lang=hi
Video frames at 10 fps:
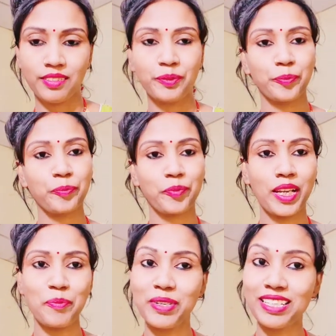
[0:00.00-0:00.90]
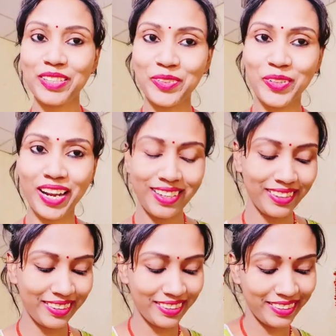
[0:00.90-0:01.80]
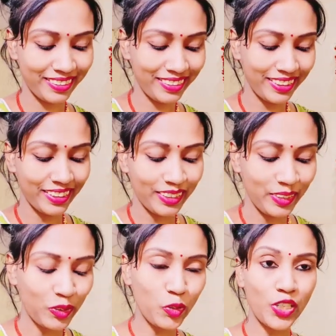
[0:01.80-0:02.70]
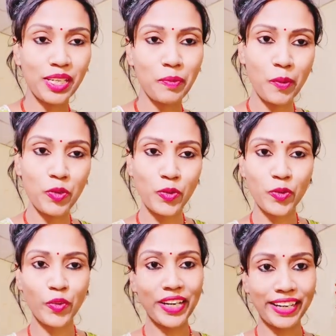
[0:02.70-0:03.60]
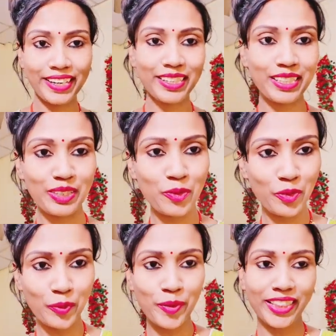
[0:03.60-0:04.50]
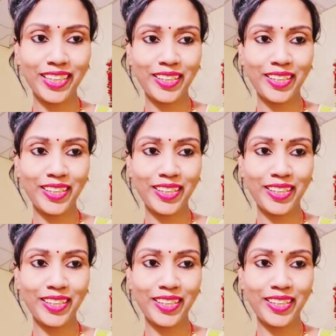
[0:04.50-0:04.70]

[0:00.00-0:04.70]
अपनी ससुराल तो चलिए बाबू लोगों को रेडी कर देती हूँ फिर मिलती